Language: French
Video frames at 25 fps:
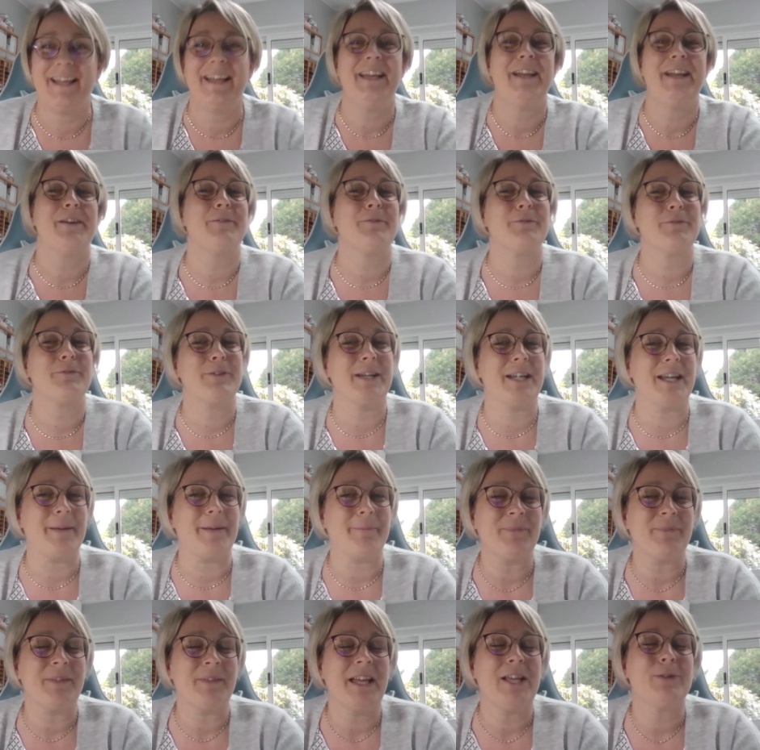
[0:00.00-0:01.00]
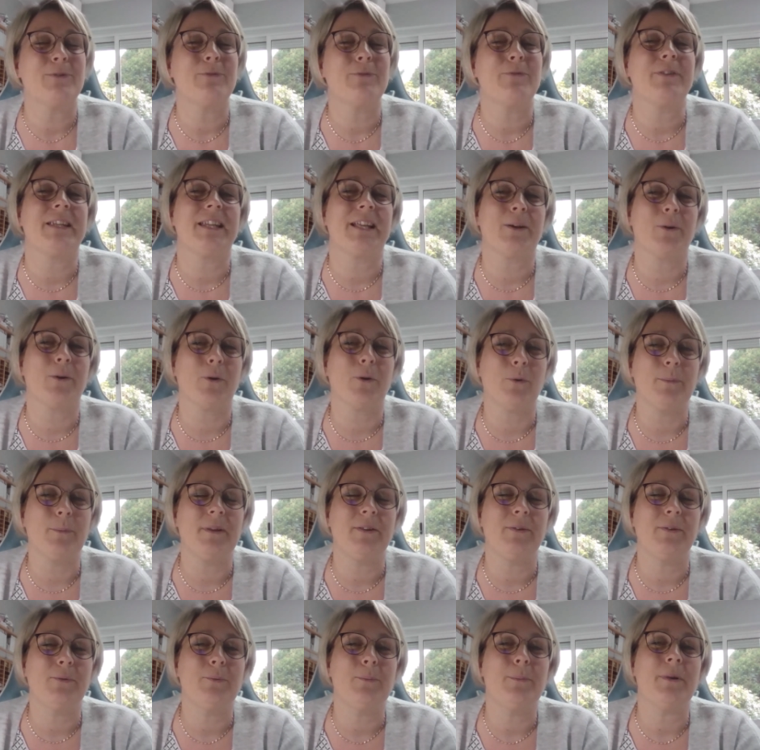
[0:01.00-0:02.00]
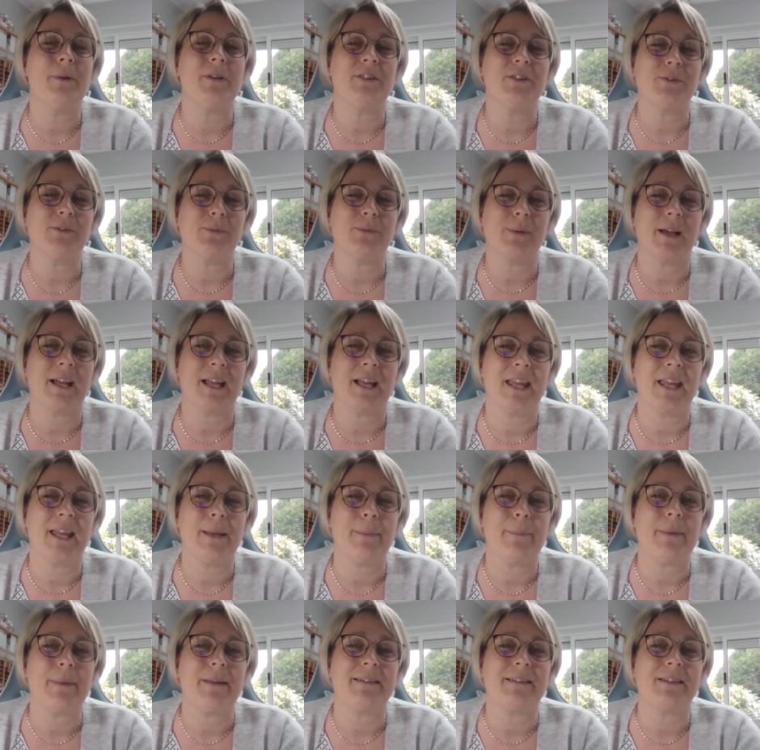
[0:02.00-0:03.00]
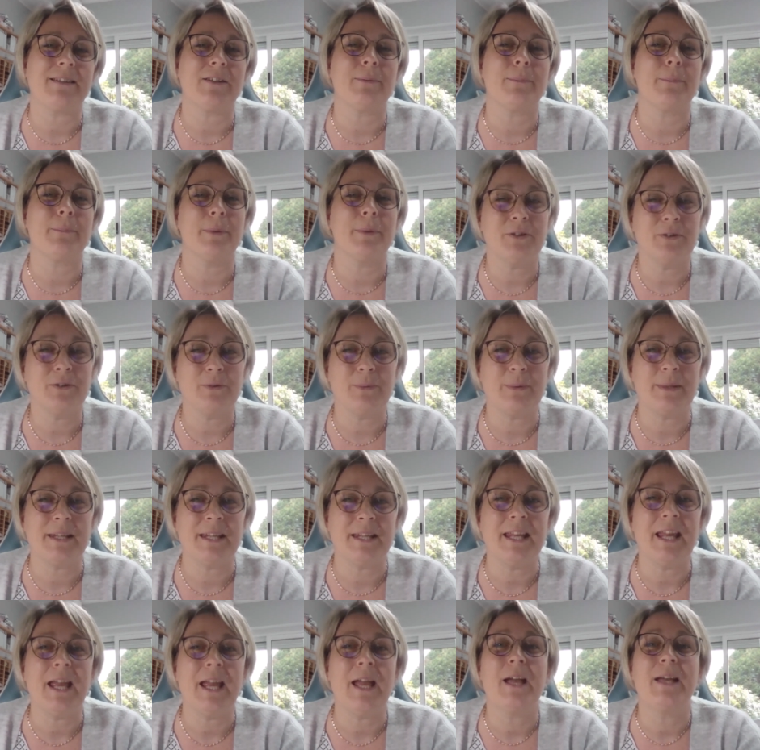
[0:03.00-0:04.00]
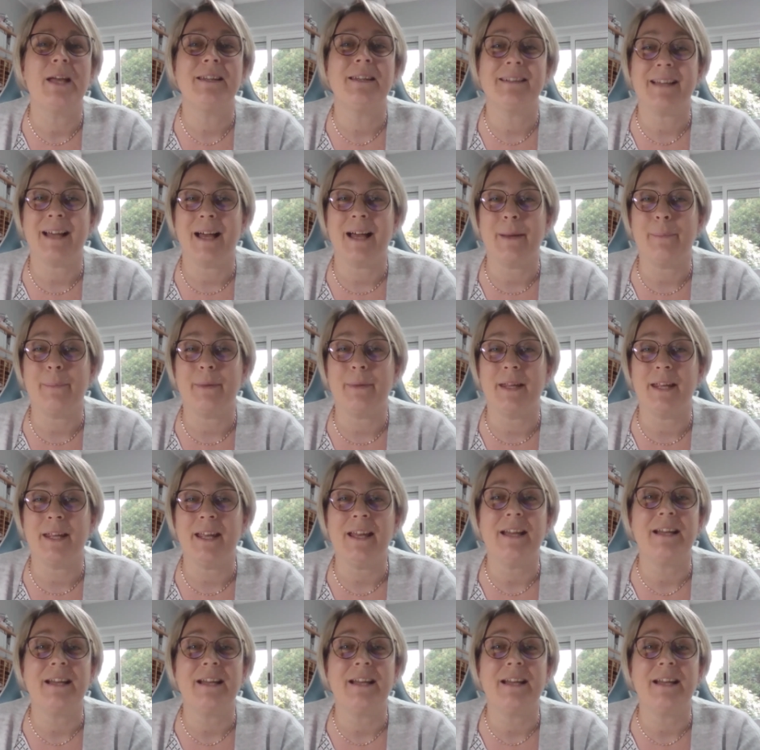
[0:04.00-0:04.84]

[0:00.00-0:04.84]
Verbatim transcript: Voilà, je vous fais des gros bisous, bonne soirée, passez une bonne nuit, scrapez,